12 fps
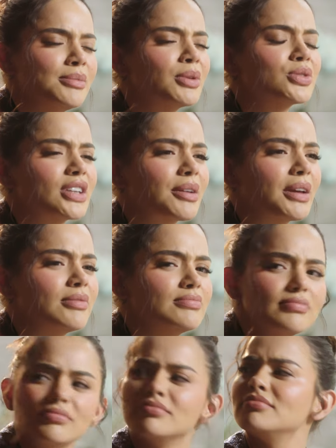Sí me gusta que...
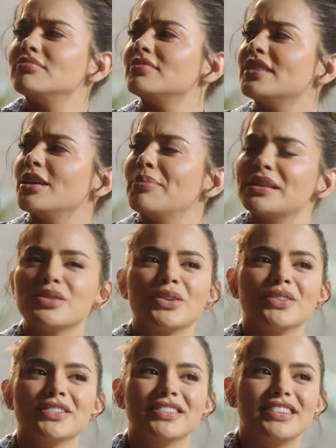¿Quién
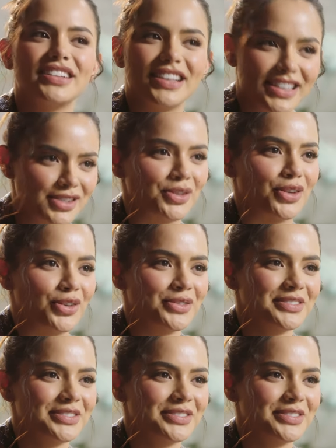pasó? Y soy yo.